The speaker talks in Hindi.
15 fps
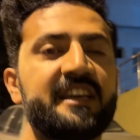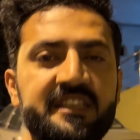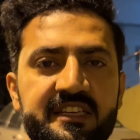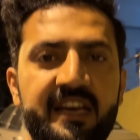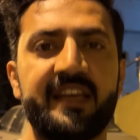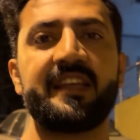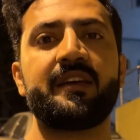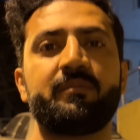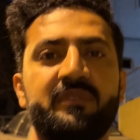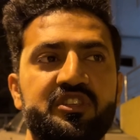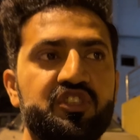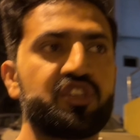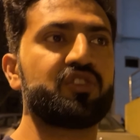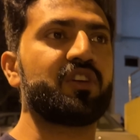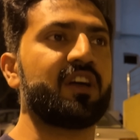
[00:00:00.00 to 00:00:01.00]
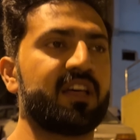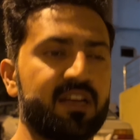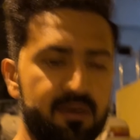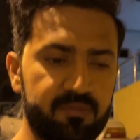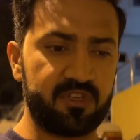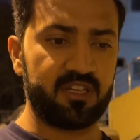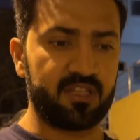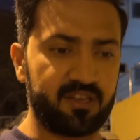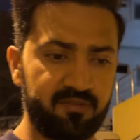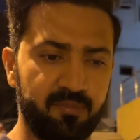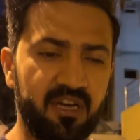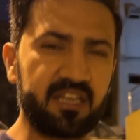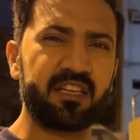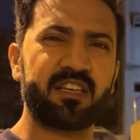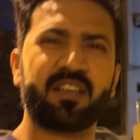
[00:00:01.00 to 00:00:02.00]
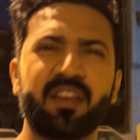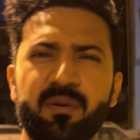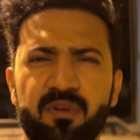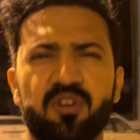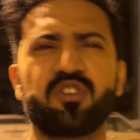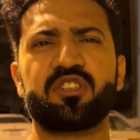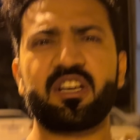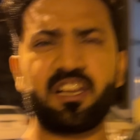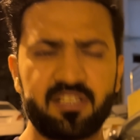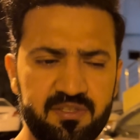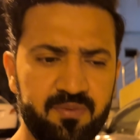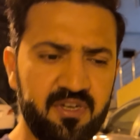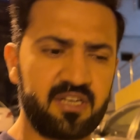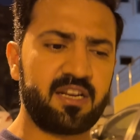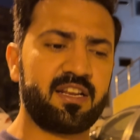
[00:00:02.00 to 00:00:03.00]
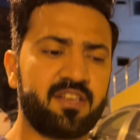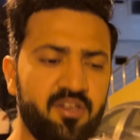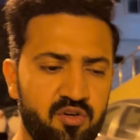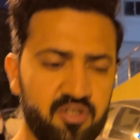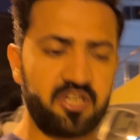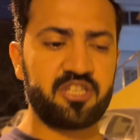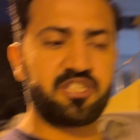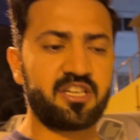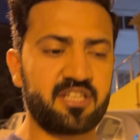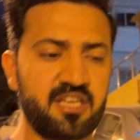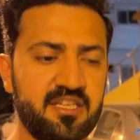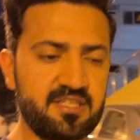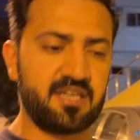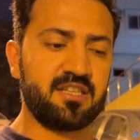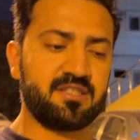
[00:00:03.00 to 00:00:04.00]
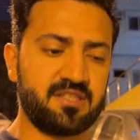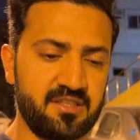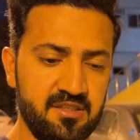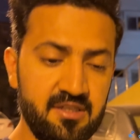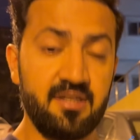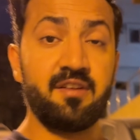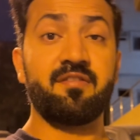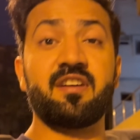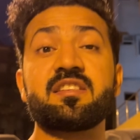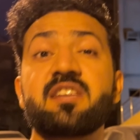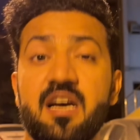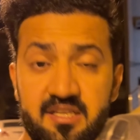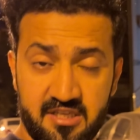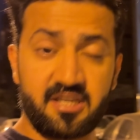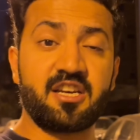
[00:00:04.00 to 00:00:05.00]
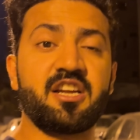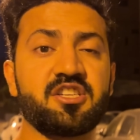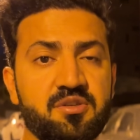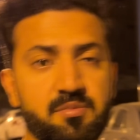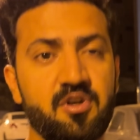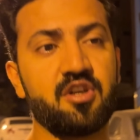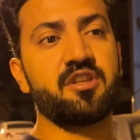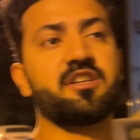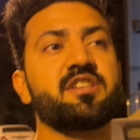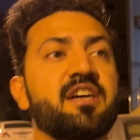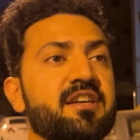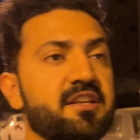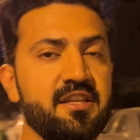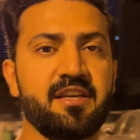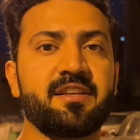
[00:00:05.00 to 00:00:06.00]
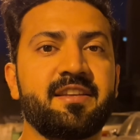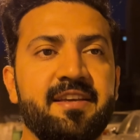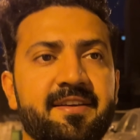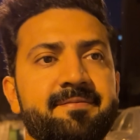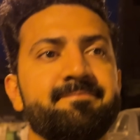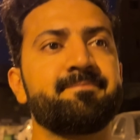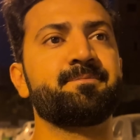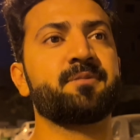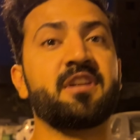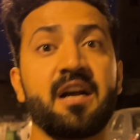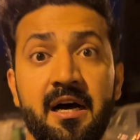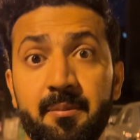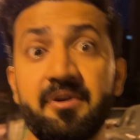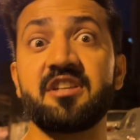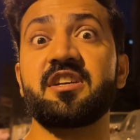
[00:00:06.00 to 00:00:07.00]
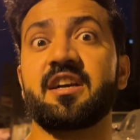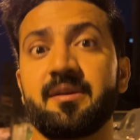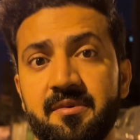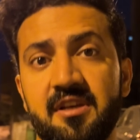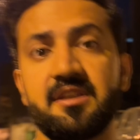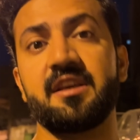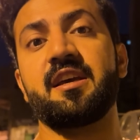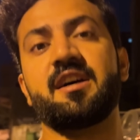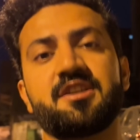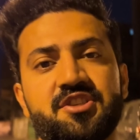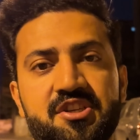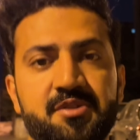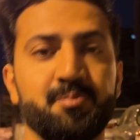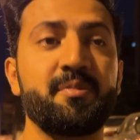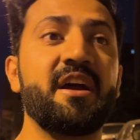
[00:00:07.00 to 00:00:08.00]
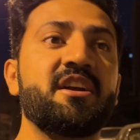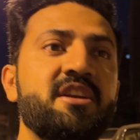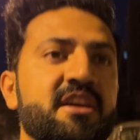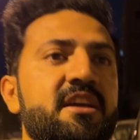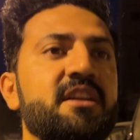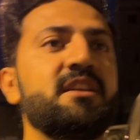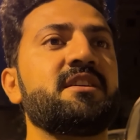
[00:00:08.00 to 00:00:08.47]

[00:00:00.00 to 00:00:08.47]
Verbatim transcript: ही जा रहे हैं मस्जिद हराम की तरफ बाकी तकरीबन कोई चालीस मिनट रहते होंगे ईशा की अजान से वैसे आज का रश बहुत है जाके देखते हैं कहाँ पर जगह मिलती है आज बैठने के लिए